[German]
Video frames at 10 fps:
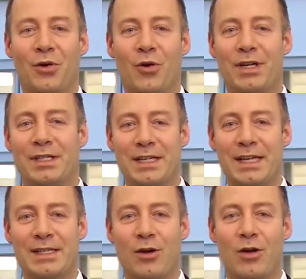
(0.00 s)
Und in
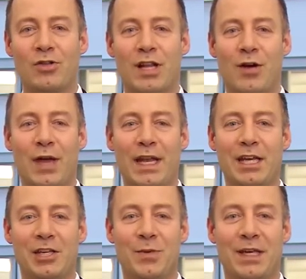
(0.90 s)
Dessau-Rosslau
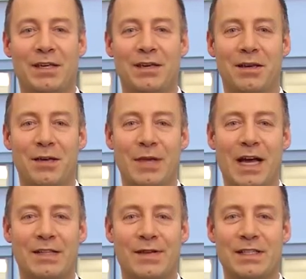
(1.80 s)
erinnere ich mich im
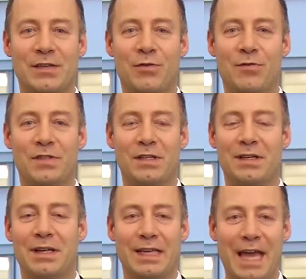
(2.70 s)
Jahr
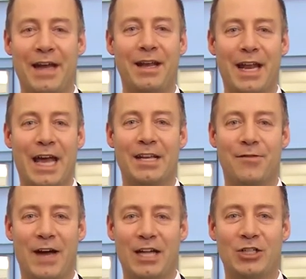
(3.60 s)
2015 gerne an
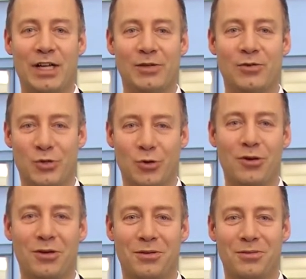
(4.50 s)
einige Veranstaltungen zurück.